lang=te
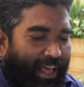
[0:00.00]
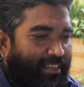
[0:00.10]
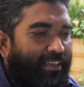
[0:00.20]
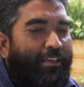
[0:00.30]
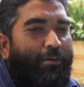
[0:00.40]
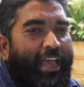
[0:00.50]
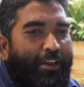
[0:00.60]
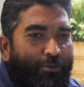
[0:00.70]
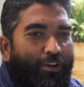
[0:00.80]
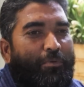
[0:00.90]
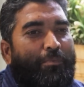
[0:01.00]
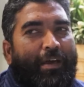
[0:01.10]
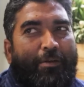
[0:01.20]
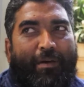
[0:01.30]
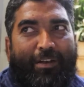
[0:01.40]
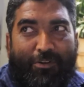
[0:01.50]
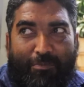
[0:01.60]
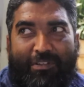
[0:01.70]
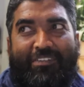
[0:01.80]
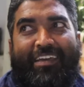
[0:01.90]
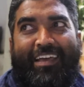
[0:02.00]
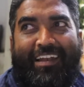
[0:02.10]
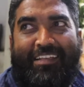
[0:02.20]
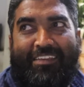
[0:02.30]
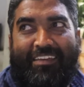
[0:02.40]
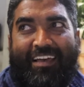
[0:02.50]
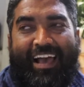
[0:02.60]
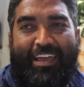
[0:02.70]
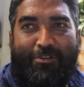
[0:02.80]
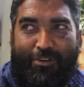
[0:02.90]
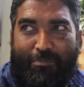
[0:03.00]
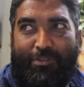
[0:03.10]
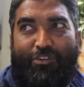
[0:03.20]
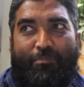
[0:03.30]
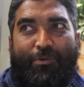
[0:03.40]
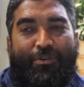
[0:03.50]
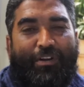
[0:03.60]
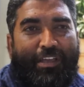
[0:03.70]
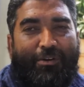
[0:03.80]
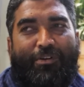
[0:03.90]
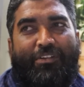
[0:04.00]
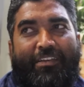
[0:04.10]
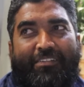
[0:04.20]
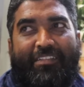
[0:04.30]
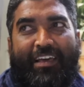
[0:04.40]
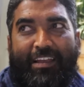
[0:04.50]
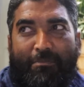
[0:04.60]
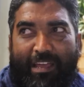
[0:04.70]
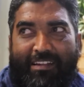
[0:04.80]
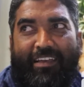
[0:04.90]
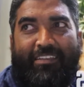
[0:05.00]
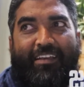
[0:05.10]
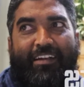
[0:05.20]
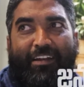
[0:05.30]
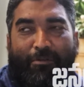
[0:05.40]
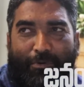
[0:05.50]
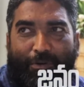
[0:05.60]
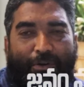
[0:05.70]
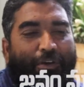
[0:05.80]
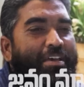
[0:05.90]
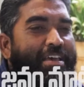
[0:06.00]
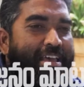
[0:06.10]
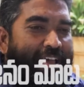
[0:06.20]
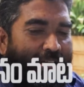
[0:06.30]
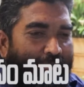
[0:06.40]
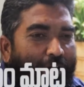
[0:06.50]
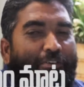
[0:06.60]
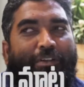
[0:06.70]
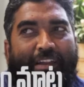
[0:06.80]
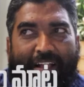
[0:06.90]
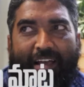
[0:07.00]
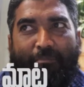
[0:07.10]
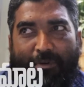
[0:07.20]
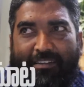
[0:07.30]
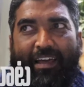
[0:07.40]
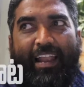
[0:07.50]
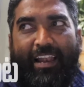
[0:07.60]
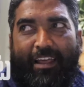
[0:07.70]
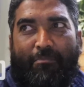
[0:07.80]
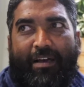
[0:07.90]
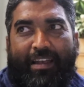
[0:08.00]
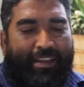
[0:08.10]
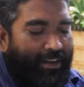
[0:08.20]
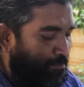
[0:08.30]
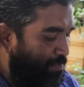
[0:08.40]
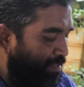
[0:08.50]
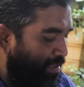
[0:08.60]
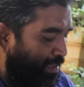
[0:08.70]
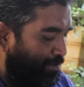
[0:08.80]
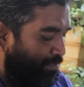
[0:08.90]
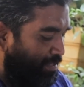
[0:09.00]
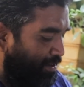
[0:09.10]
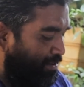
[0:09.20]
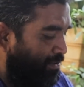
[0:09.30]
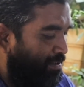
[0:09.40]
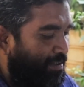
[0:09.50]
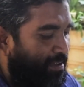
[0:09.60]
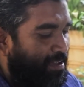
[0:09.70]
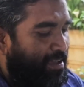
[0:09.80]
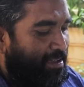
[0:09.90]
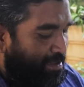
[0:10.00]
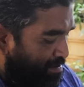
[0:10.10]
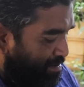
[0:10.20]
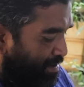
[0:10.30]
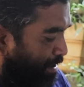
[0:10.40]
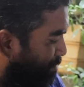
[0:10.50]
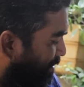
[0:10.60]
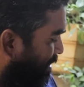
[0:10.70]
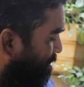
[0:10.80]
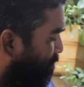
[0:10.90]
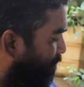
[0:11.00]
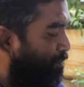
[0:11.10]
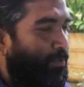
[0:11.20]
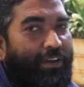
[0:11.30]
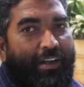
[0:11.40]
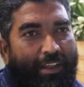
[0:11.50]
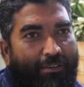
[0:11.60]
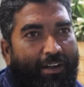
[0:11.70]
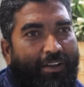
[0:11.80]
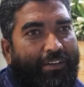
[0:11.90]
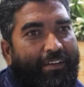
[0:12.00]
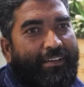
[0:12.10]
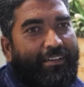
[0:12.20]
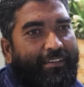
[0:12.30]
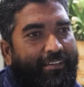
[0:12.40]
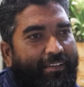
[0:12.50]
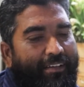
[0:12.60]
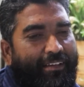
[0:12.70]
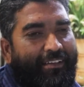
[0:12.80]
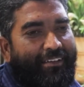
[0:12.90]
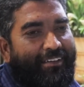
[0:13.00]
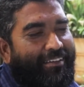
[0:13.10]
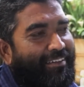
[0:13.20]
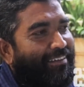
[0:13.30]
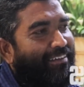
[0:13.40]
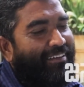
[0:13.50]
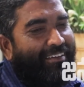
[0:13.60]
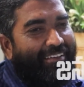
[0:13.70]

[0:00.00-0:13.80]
అది ఆయన ఉన్నప్పుడు పరిపాలన ఉన్నప్పుడు చేయాలి అది ఆయన ఉన్నప్పుడు చెప్పుకోకుండా ఎవడో చేసిన దానికి నేను చేస్తానంటే ఇప్పుడు మనుషులు ఇంకా మన జనాలు నమ్మాలి నమ్మితే ఇంకేముంది దాంట్లో నమ్మితే ఇంకా మోసపోయినట్టే వాళ్ళు పవన్